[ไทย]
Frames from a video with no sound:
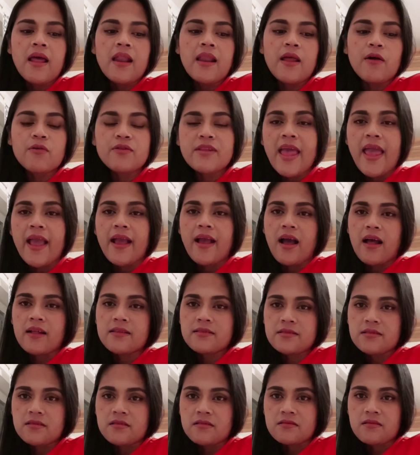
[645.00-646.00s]
แล้วเด็กอะ
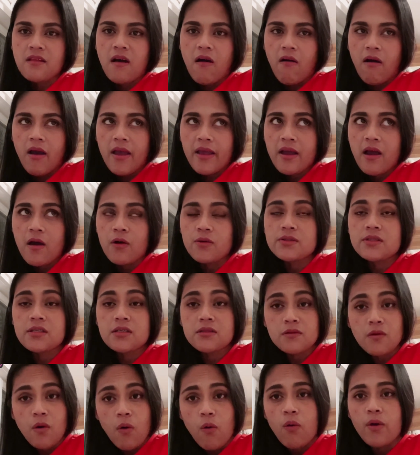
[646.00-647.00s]
ถึงต่อให้เขาจะ
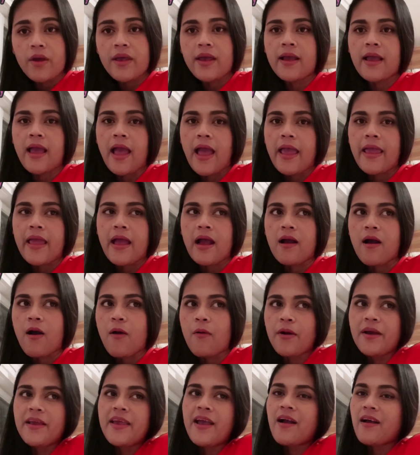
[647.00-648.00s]
โตยังไงอะ
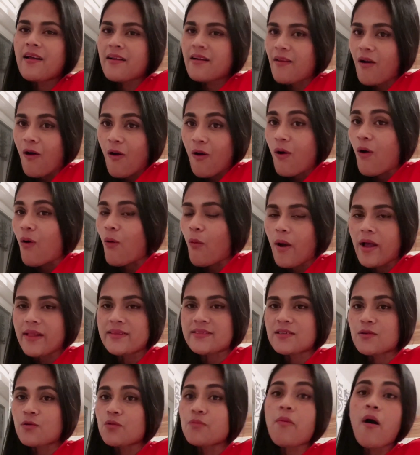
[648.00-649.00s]
เขาก็ยังรอของขวัญ
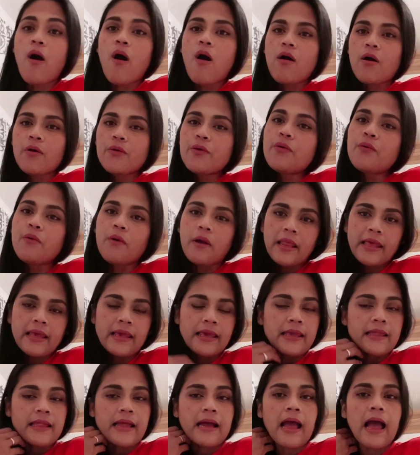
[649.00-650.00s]
จากคุณพ่อเขาอยู่อะไรอ
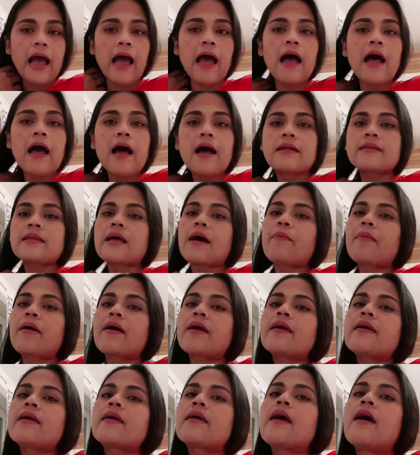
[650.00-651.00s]
ย่างนี้นะคะ ทำ
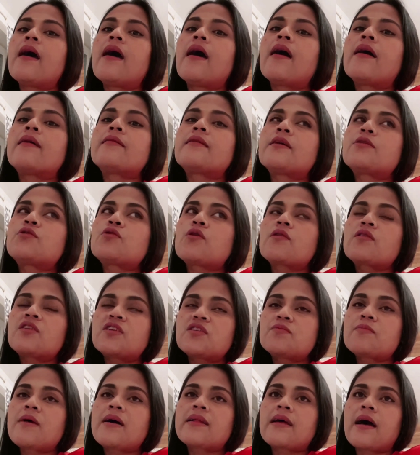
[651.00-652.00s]
ให้ในช่วงค
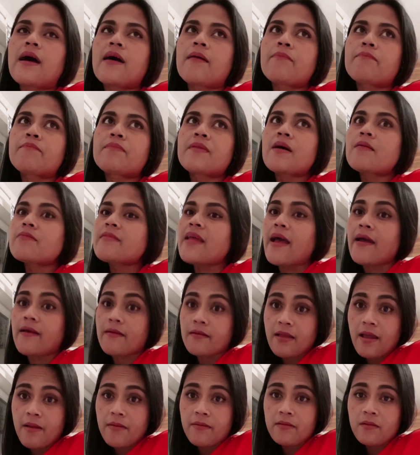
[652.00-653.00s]
ริสต์มาสอะตั้งแต่
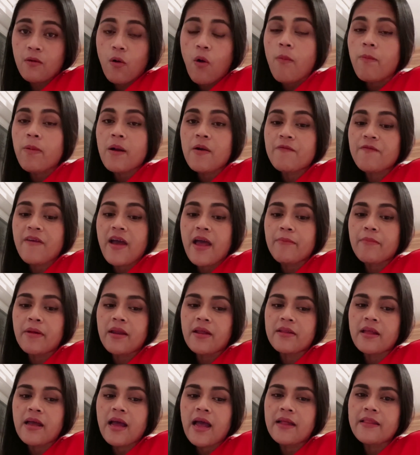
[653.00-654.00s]
นันคบกับแฟนมา
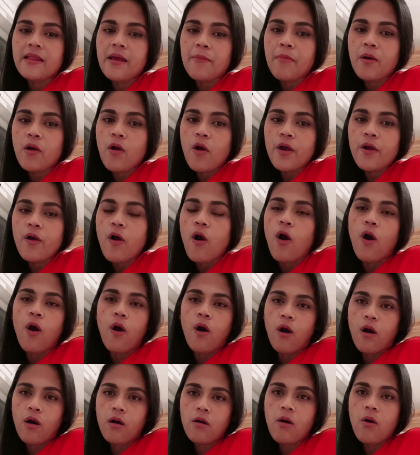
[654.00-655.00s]
แล้วนะคะนันไม่ค่อยขอ
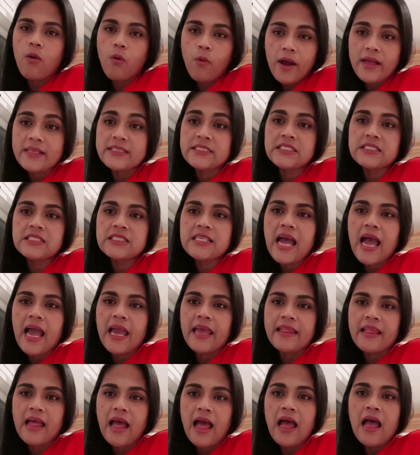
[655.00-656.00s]
ของขวัญชิ้นใหญ่
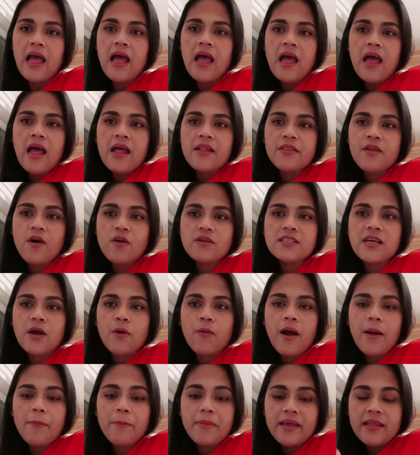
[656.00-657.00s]
นะนอกจาก
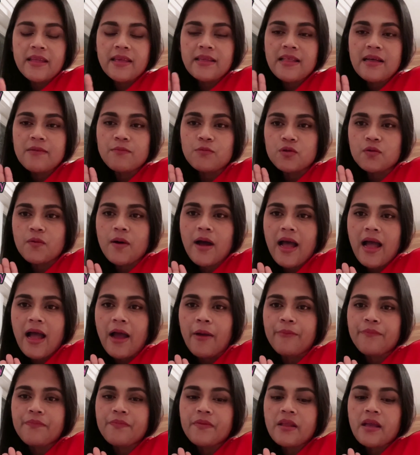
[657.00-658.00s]
ว่าปีนี้ถ้าสมมติว่า
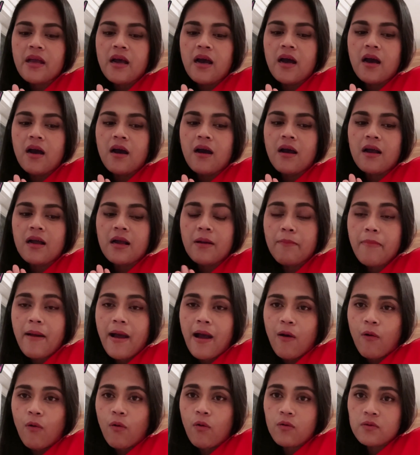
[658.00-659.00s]
กระ
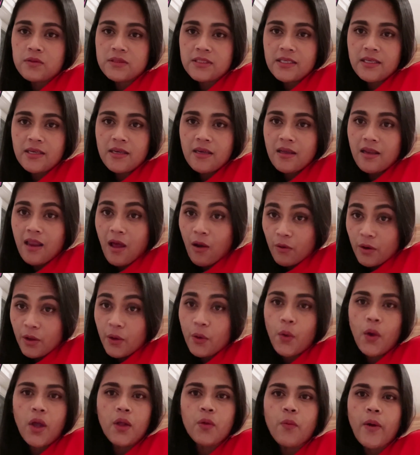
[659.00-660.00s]
เป๋าที่เรารี
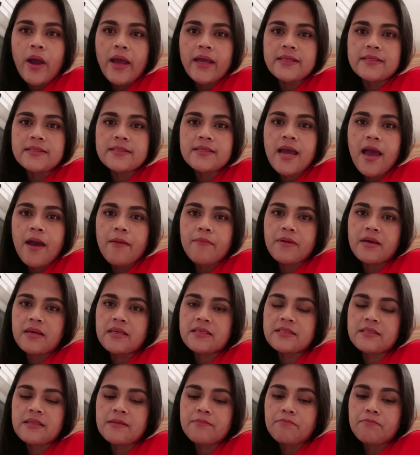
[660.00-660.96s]
เควสไว้ที่ a m มส